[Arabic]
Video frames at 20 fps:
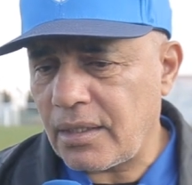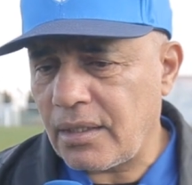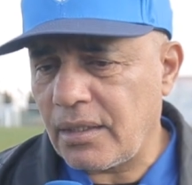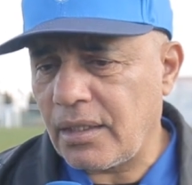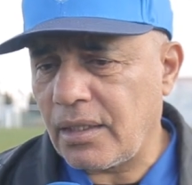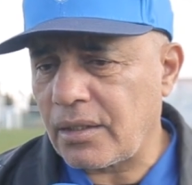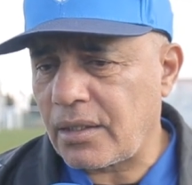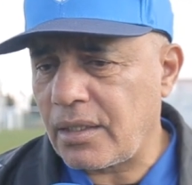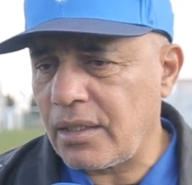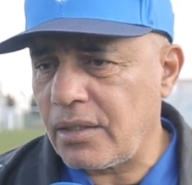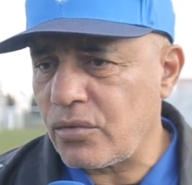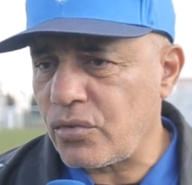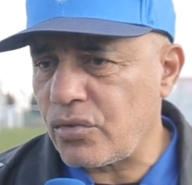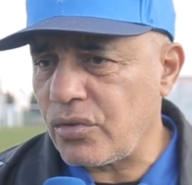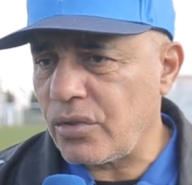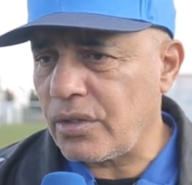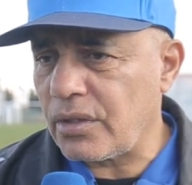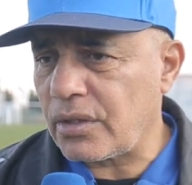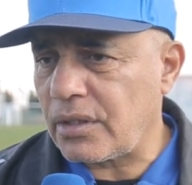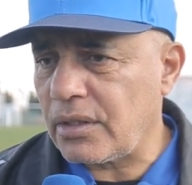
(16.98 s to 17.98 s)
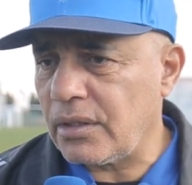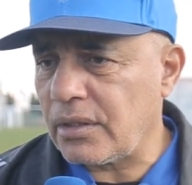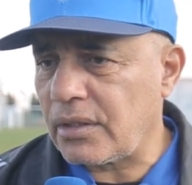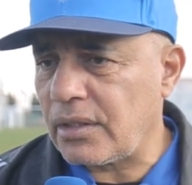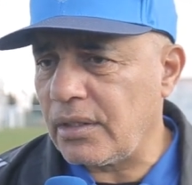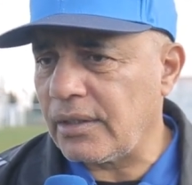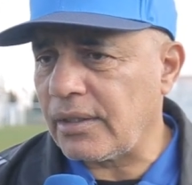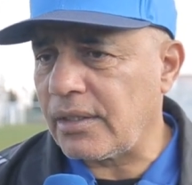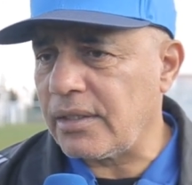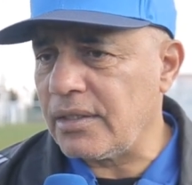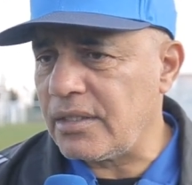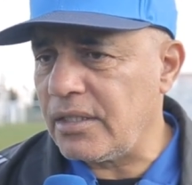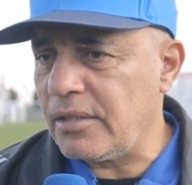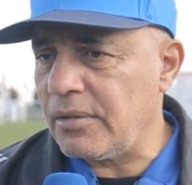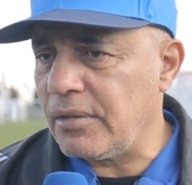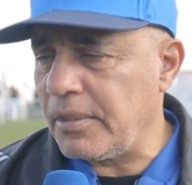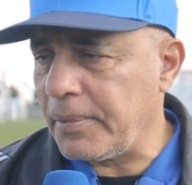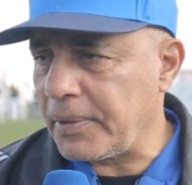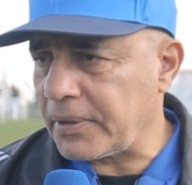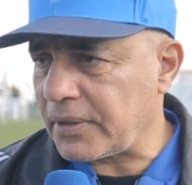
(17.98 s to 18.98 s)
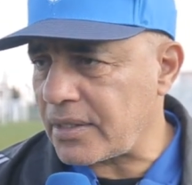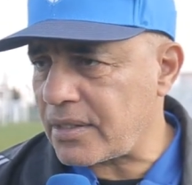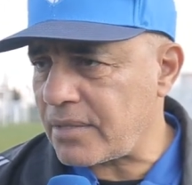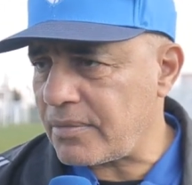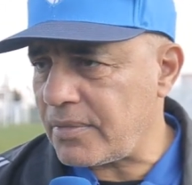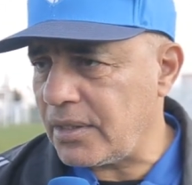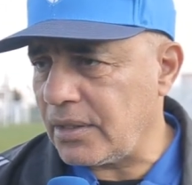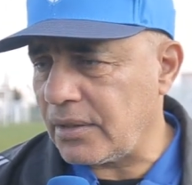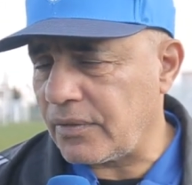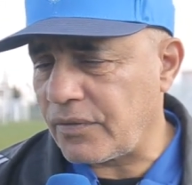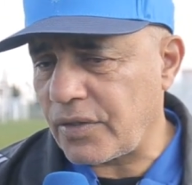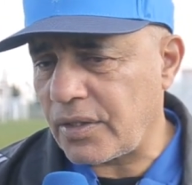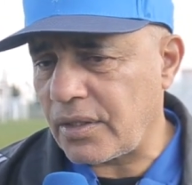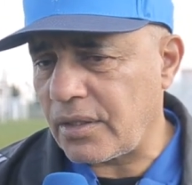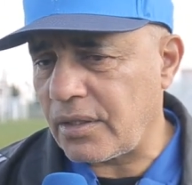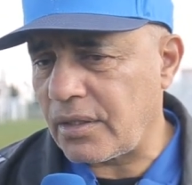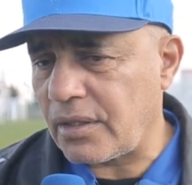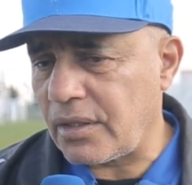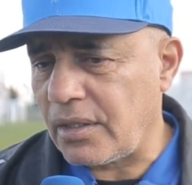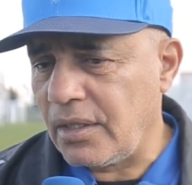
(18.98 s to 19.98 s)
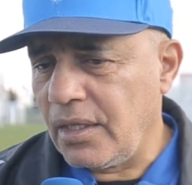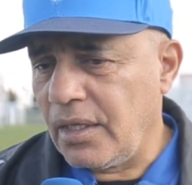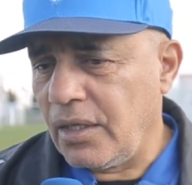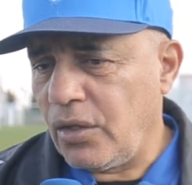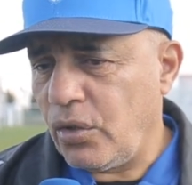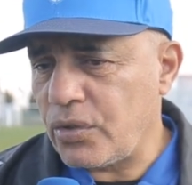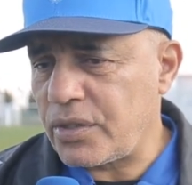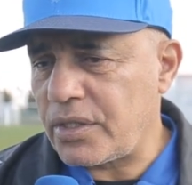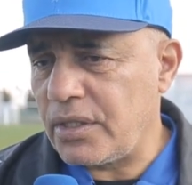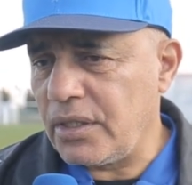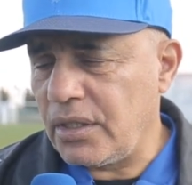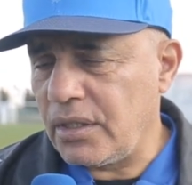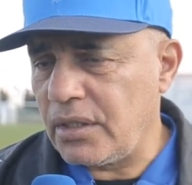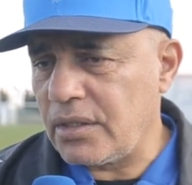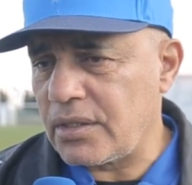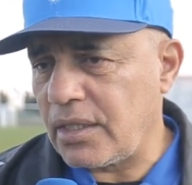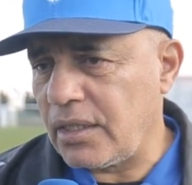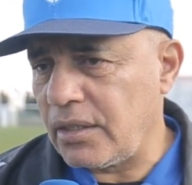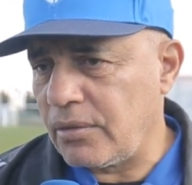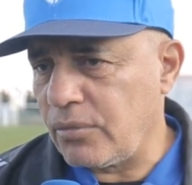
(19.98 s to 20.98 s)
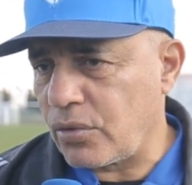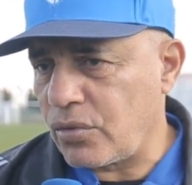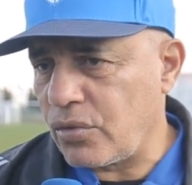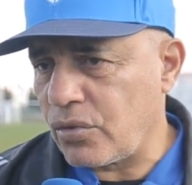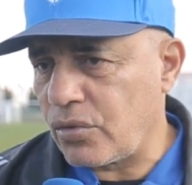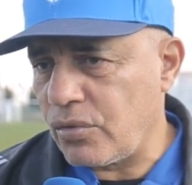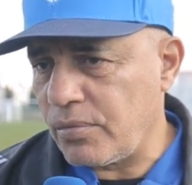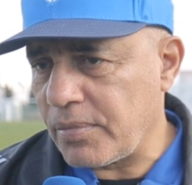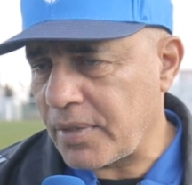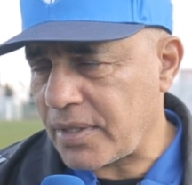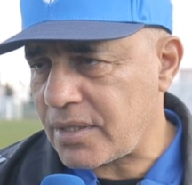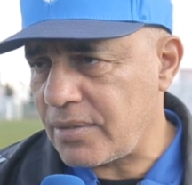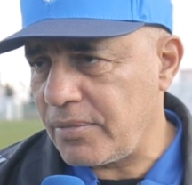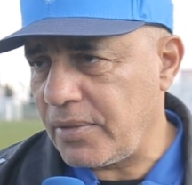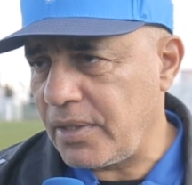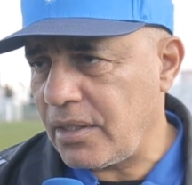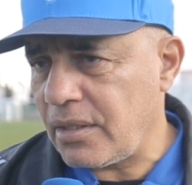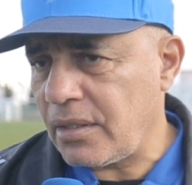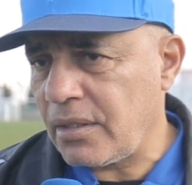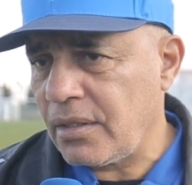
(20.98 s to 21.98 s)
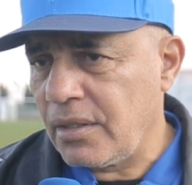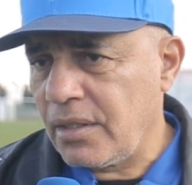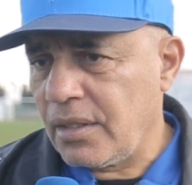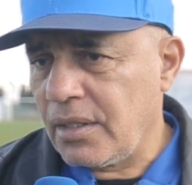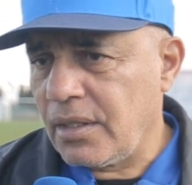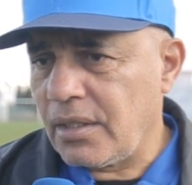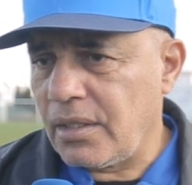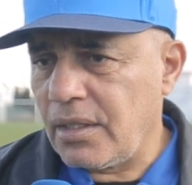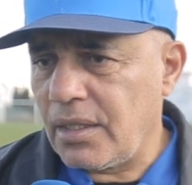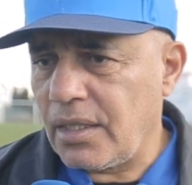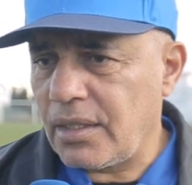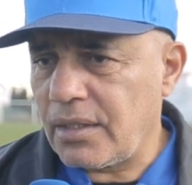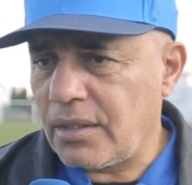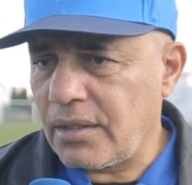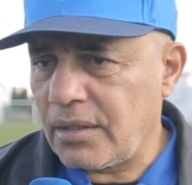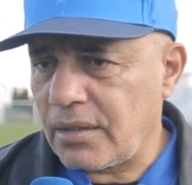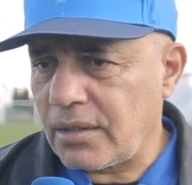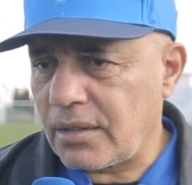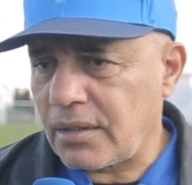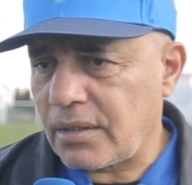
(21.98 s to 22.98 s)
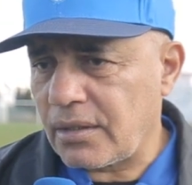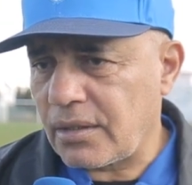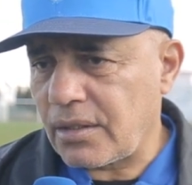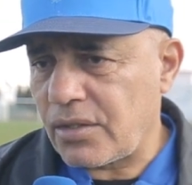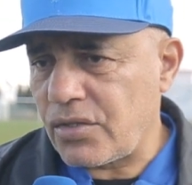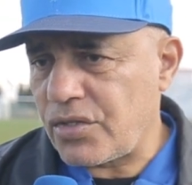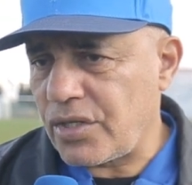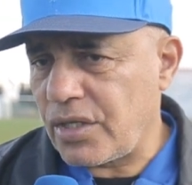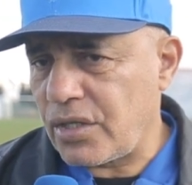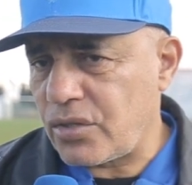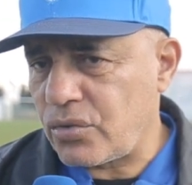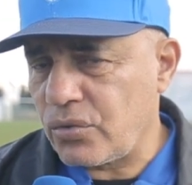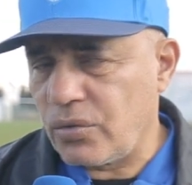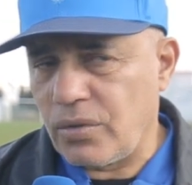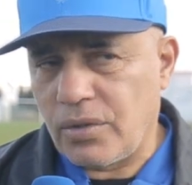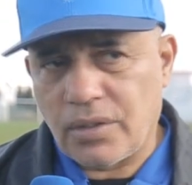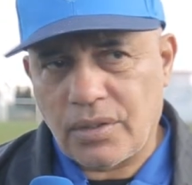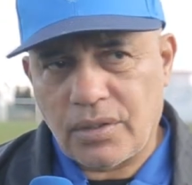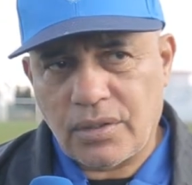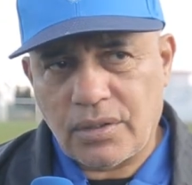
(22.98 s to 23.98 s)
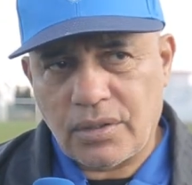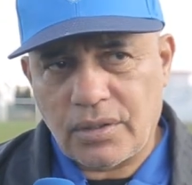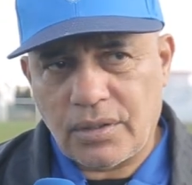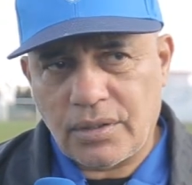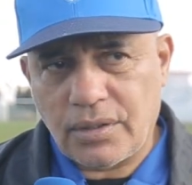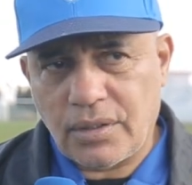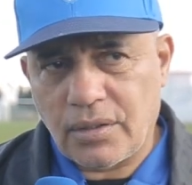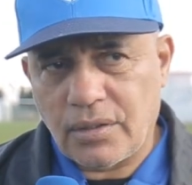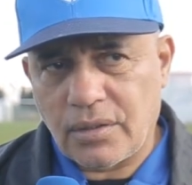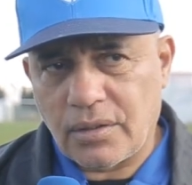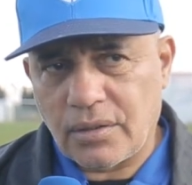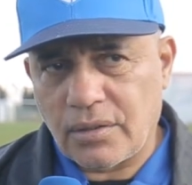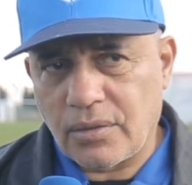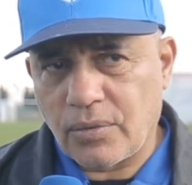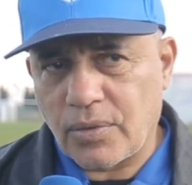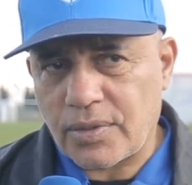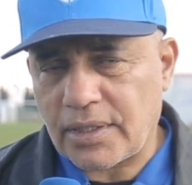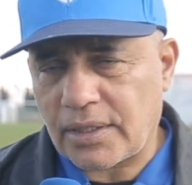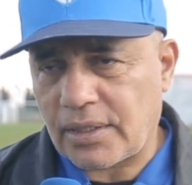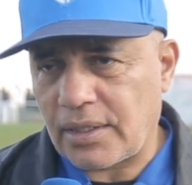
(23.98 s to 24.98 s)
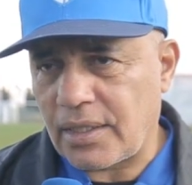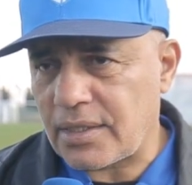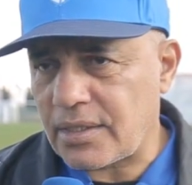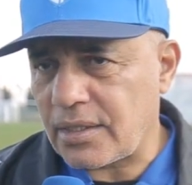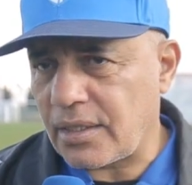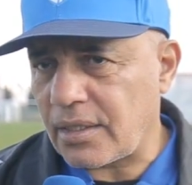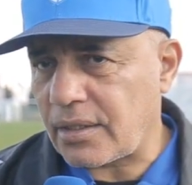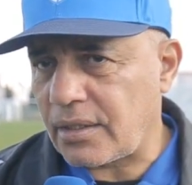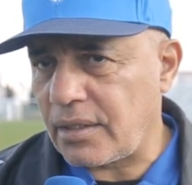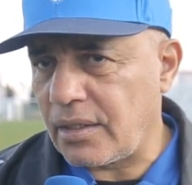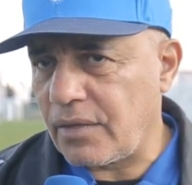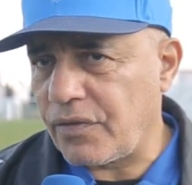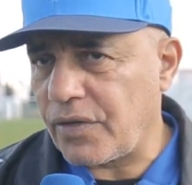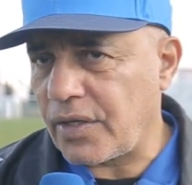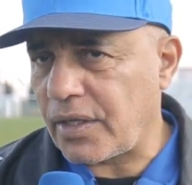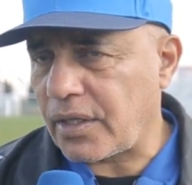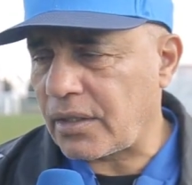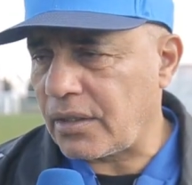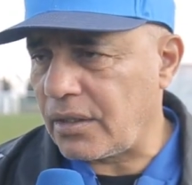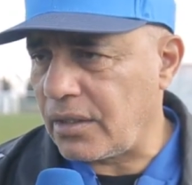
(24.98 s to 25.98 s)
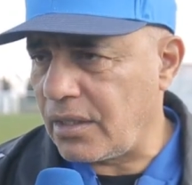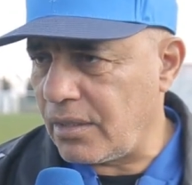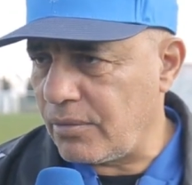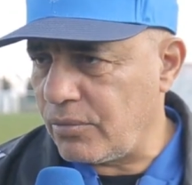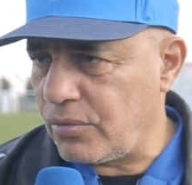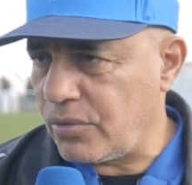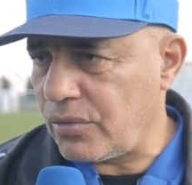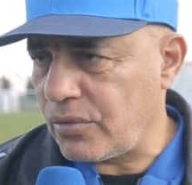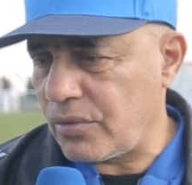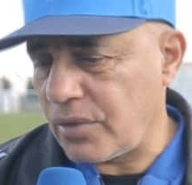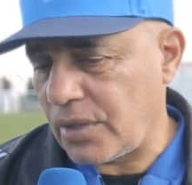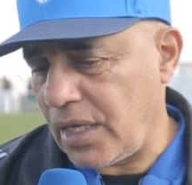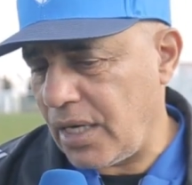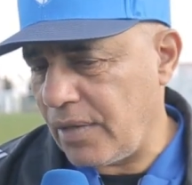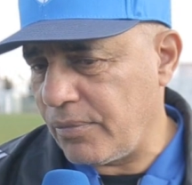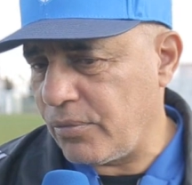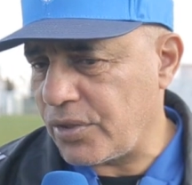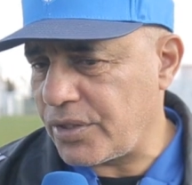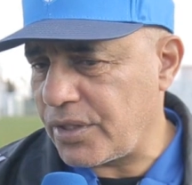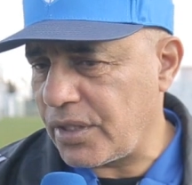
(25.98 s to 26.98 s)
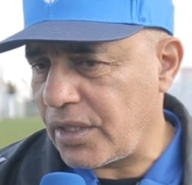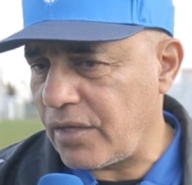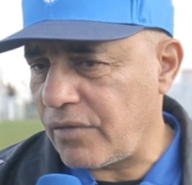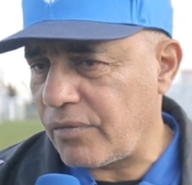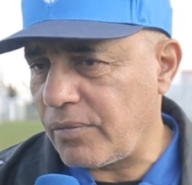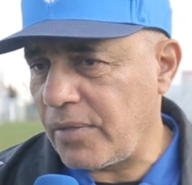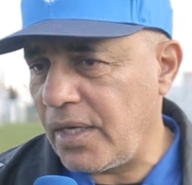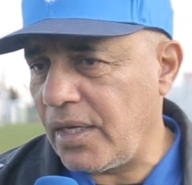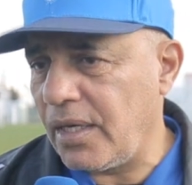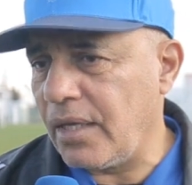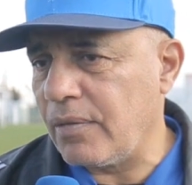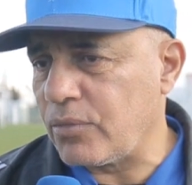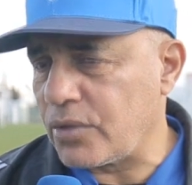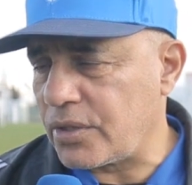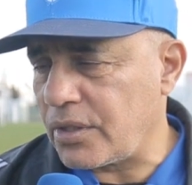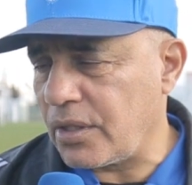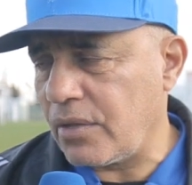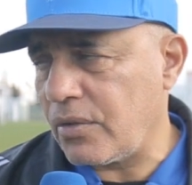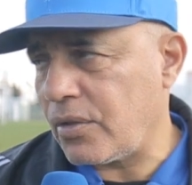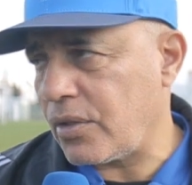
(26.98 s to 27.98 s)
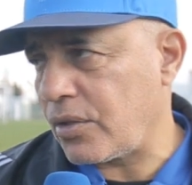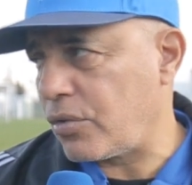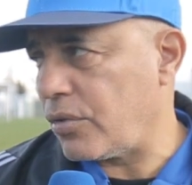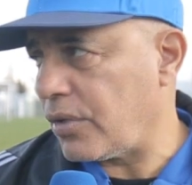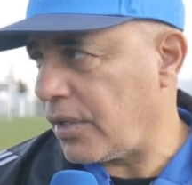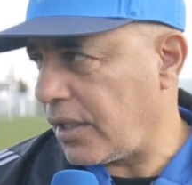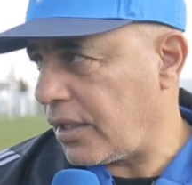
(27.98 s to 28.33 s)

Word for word: العام كاين ثلاثه الانتدابات رسميه فحسني زائد موكوكو هما رسميين الان غنجالسوا الوسط اليسار ديال الفريق الكابون هو لاعب محترف من اعلى مستوى